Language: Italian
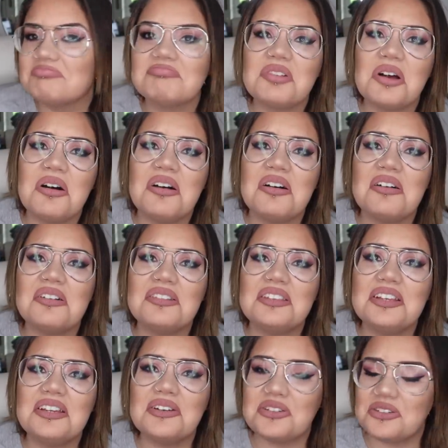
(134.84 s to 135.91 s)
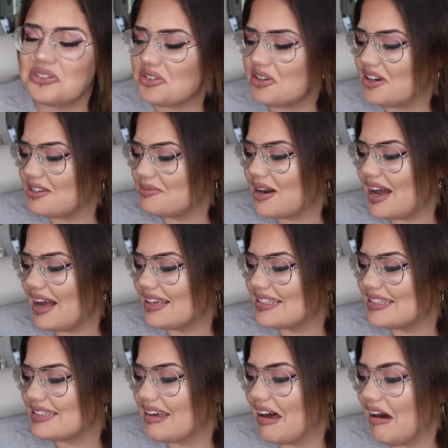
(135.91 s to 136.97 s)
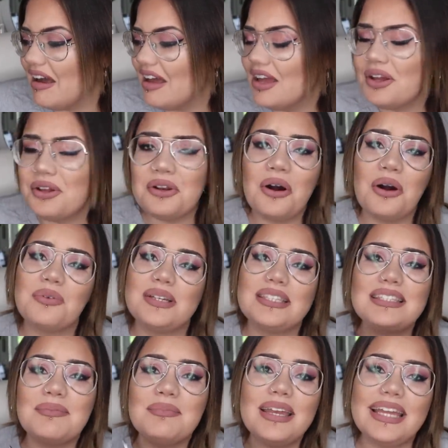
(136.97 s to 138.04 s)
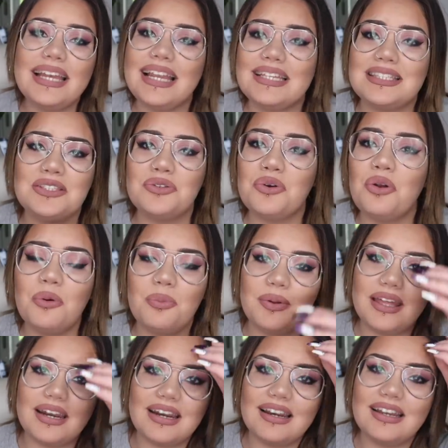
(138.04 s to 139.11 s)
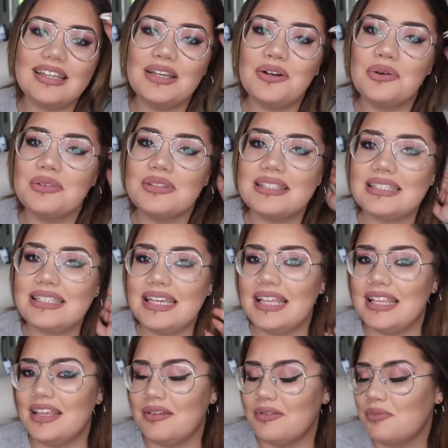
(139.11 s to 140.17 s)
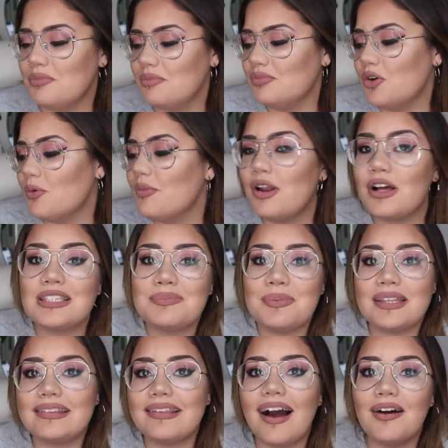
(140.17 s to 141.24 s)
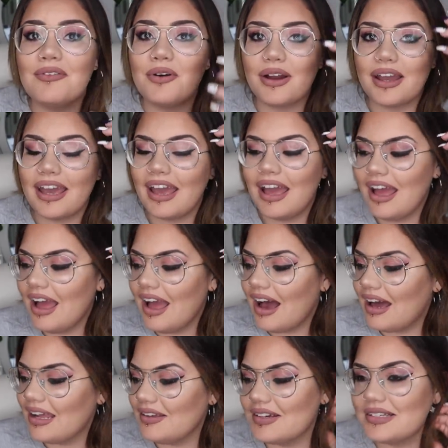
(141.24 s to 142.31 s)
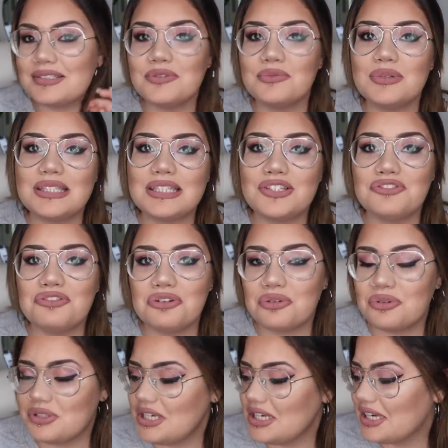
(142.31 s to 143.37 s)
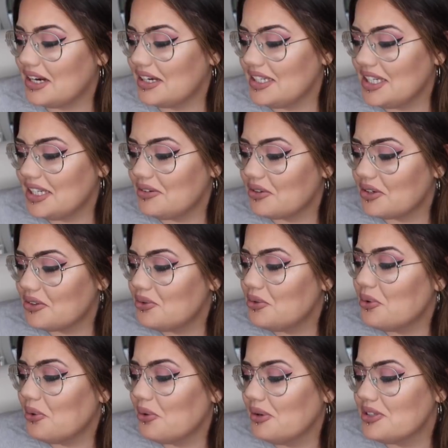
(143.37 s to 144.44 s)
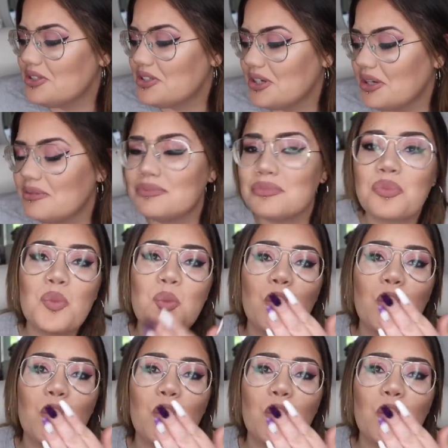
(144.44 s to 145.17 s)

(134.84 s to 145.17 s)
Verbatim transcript: Oddio, ci sono rimasta. No, questa mail è solo per i consigli. Non, non me l'aspettavo che arrivasse un messaggino così carino. Che dolce.